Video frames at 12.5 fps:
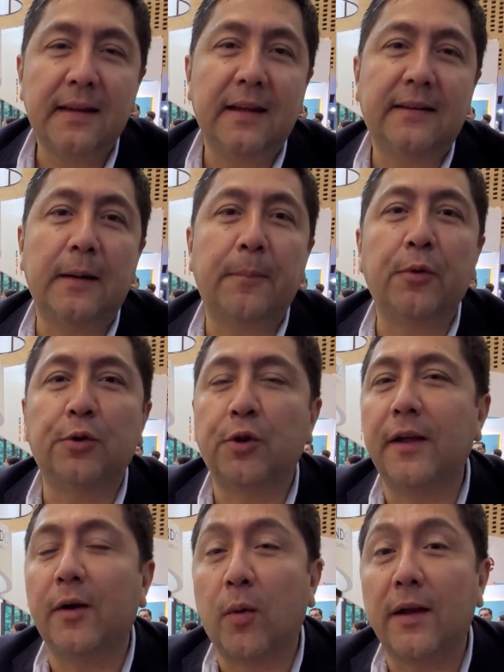Y es el
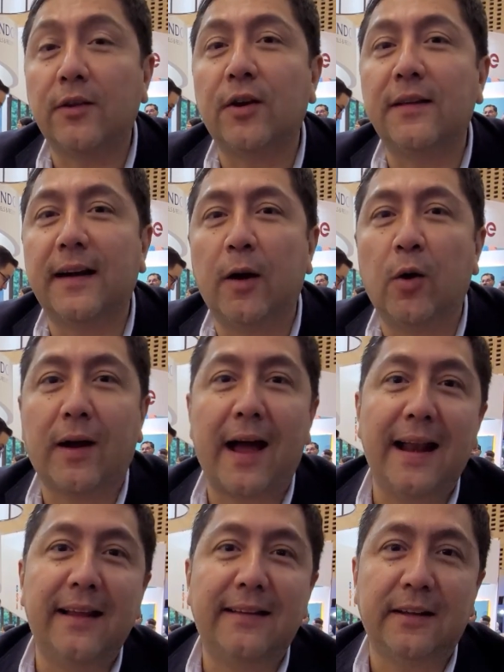punto de encuentro entre
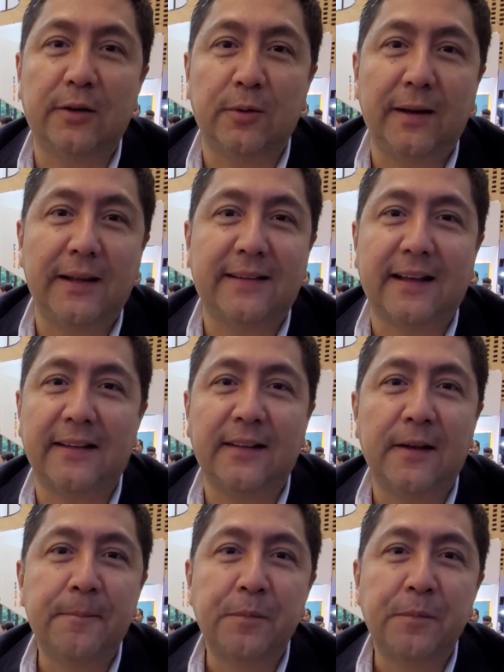locales y turistas